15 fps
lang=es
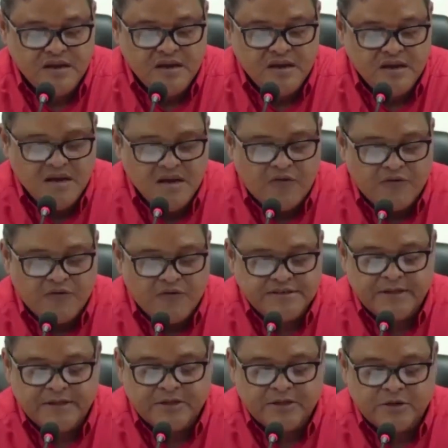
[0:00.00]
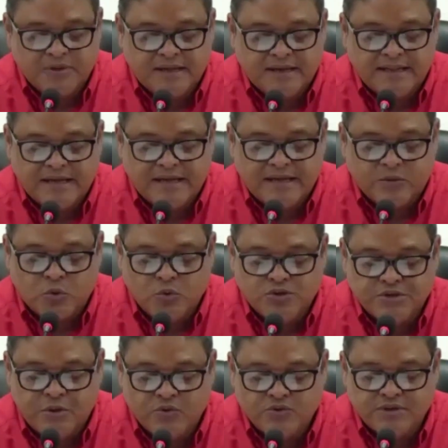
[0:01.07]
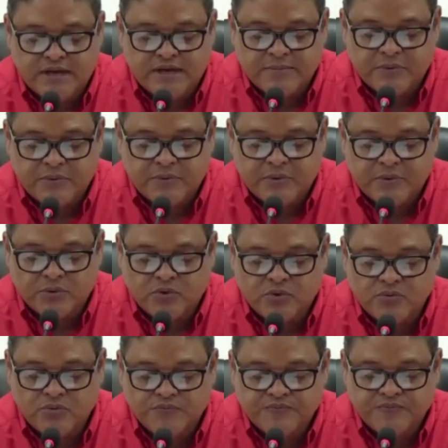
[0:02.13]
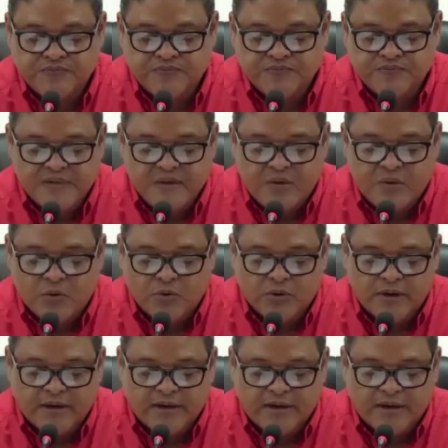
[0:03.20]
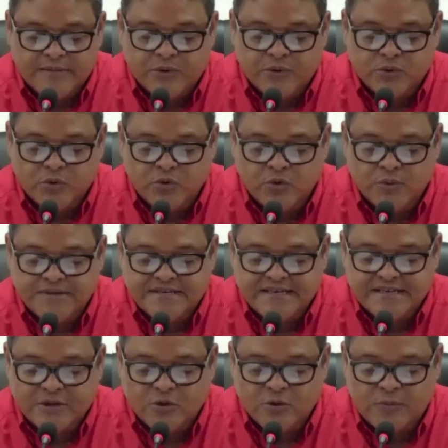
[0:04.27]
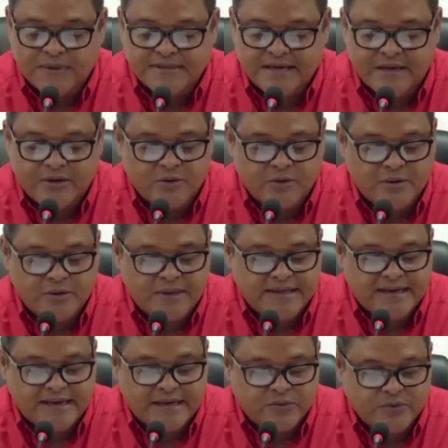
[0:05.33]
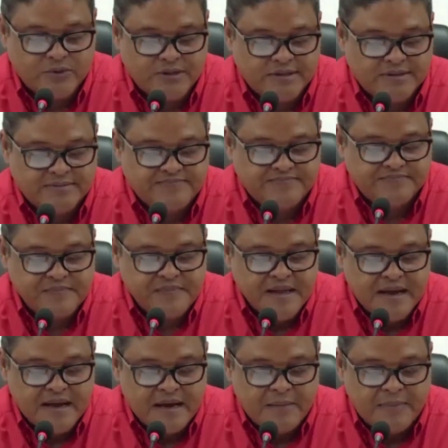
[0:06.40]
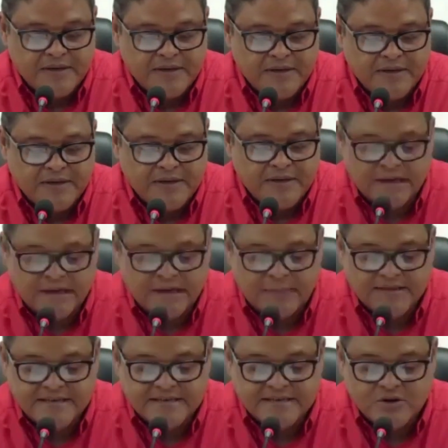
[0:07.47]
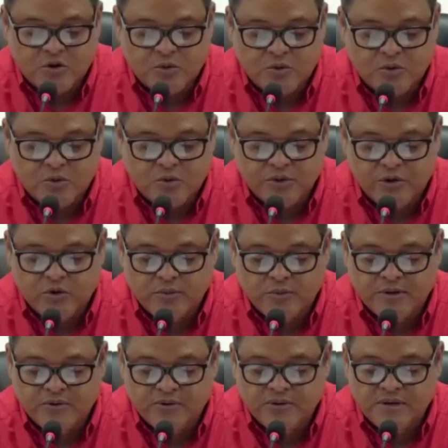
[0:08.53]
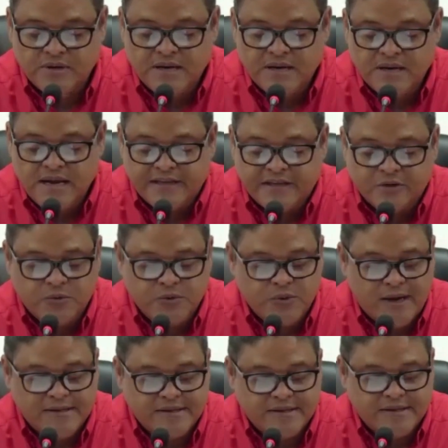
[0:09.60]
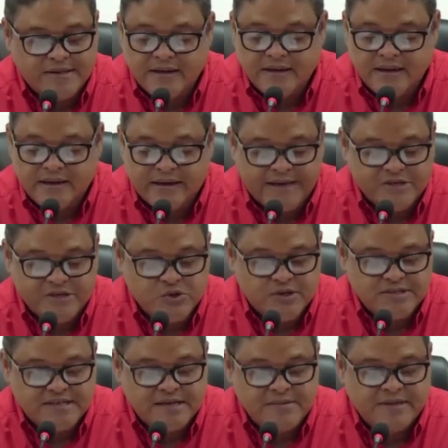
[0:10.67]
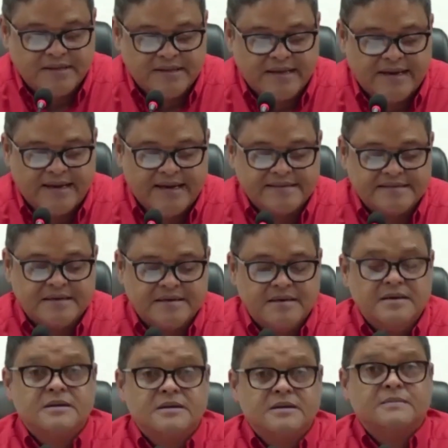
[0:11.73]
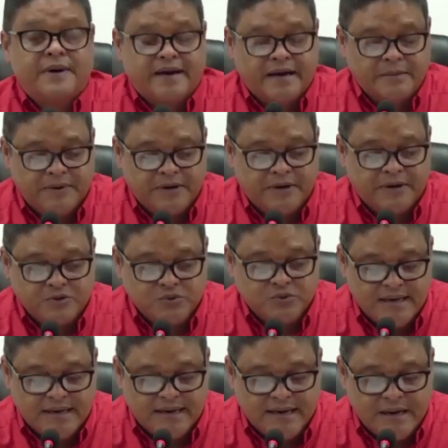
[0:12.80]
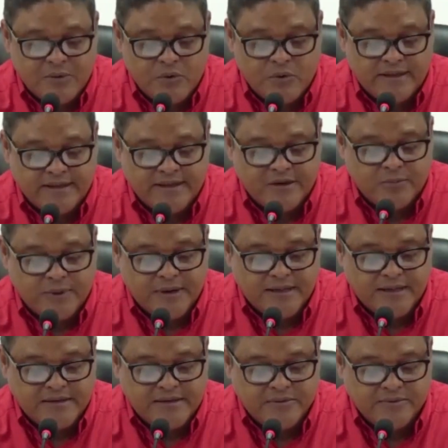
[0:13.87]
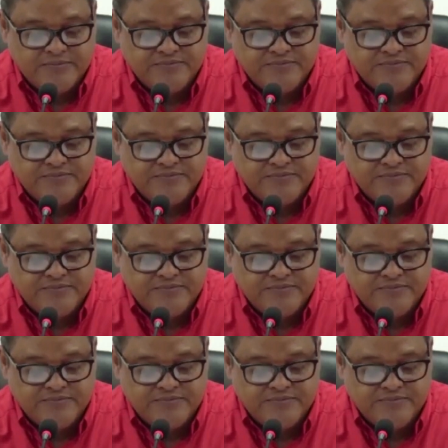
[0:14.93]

La Oficina Metropolitana de Autobuses ONSA reportó que transportó 902 pasajeros de manera gratuita. El Plan Social de la Presidencia y los comedores económicos han distribuido eh, raciones alimentarias para el personal que labora en el operativo.